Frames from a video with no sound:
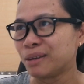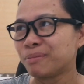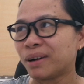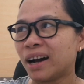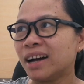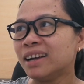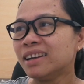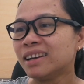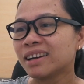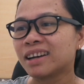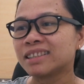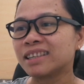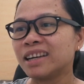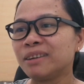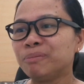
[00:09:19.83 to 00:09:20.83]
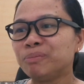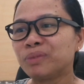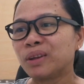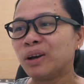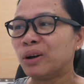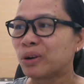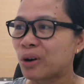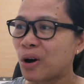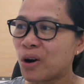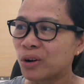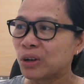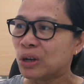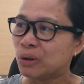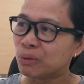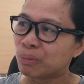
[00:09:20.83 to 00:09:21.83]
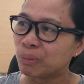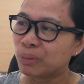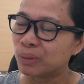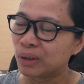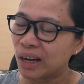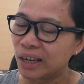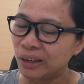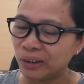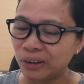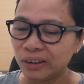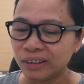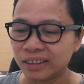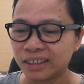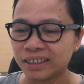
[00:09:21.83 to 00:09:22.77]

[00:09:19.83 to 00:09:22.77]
'di ba? Kasi wrong yung ano,